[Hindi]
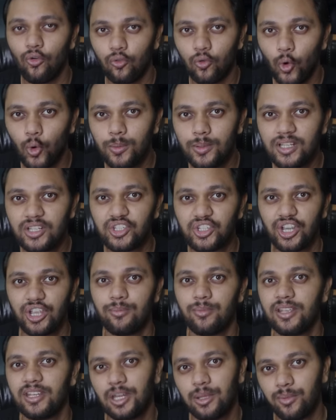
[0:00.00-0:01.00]
वो भी
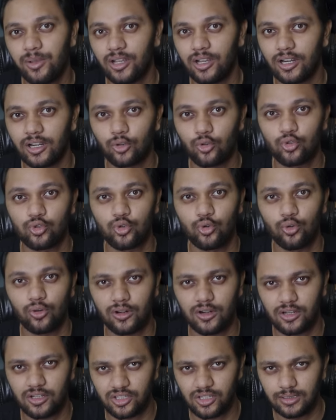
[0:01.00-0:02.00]
छः महीने में घर को
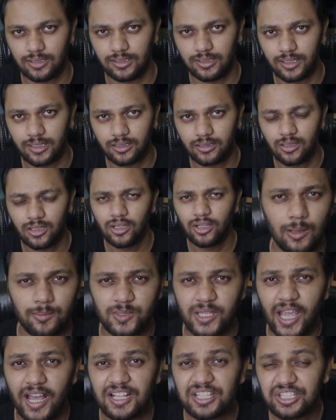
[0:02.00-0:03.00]
छोड़कर चली गई
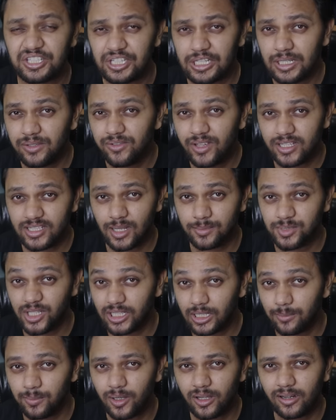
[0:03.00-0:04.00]
अब क्या स्टीव ये सब
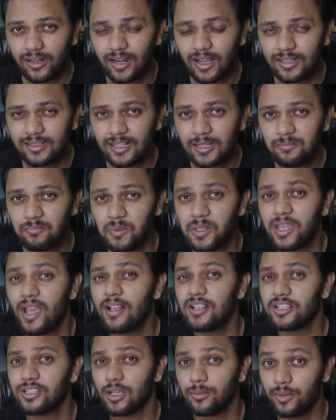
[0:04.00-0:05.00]
सेटअप कर रहा था
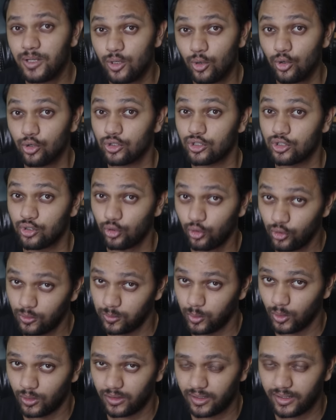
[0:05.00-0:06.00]
क्या सभी लोग झूठ
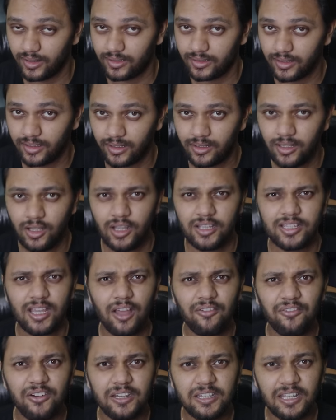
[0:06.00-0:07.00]
बोल रहे थे
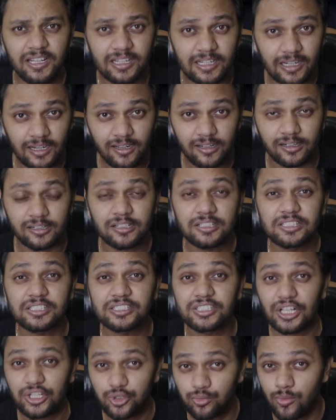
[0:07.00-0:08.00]
या फिर ये घर
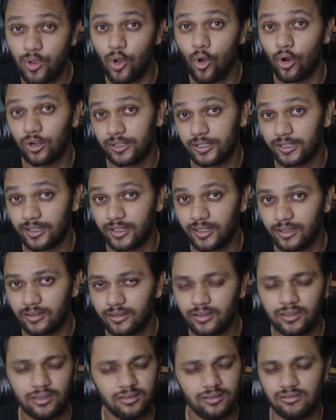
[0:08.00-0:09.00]
सच में हॉन्टेड है
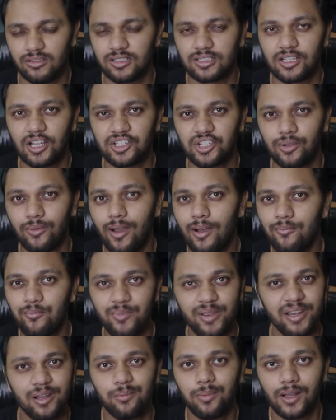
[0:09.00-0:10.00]
इसका जवाब
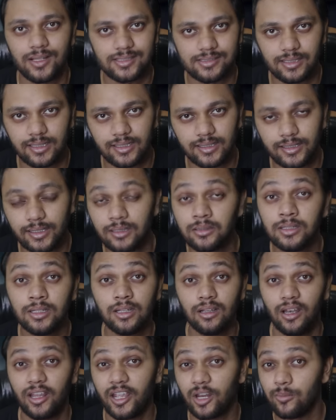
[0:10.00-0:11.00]
मेरे पास नहीं है
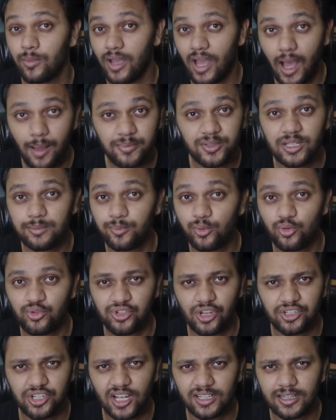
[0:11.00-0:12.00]
लेकिन मैं आपसे
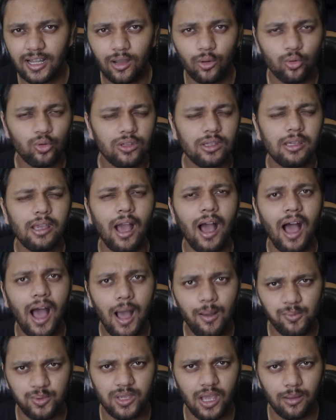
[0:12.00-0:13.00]
पूछना चाहता हूँ कि
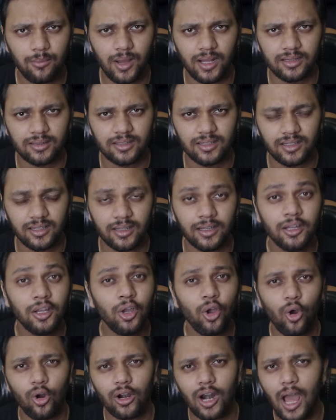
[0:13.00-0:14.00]
आप क्या मानते हैं
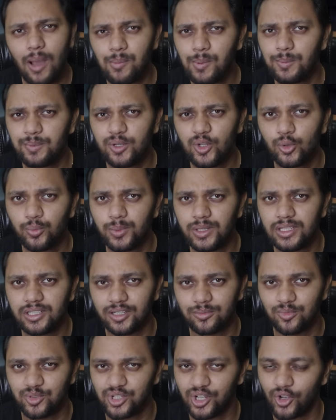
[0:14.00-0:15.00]
और आप अपनी
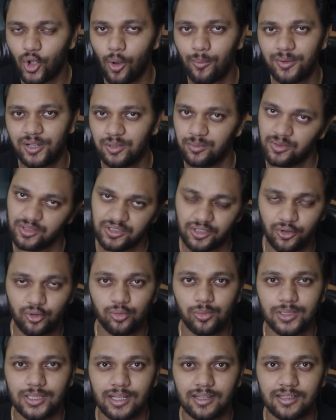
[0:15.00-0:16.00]
ओपिनियन मुझे कॉमेंट में
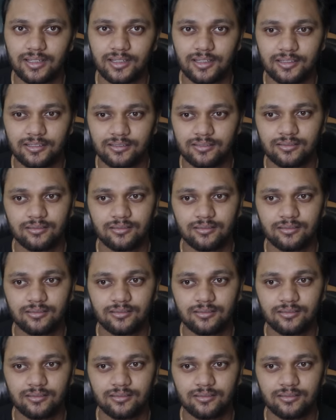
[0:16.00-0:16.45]
ज़रूर बताइए